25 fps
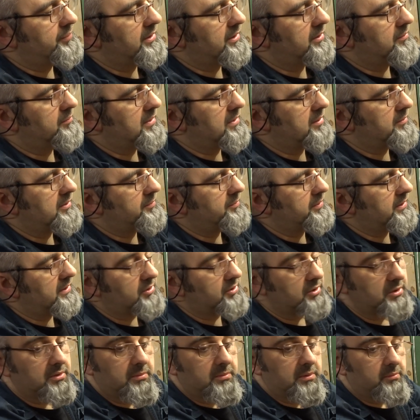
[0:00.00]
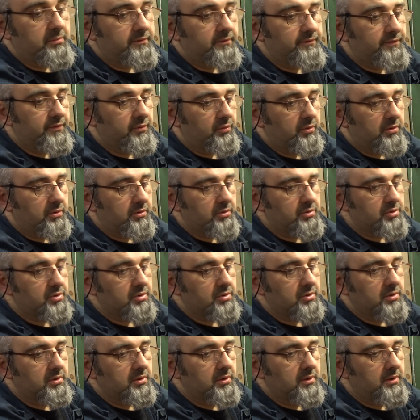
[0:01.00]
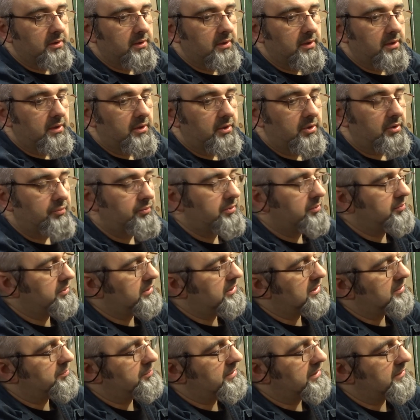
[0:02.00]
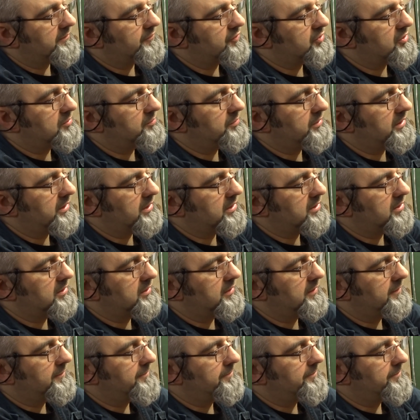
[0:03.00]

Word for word: mamy pierwsze to mamy wyłącz, robimy na pierwszy bieg,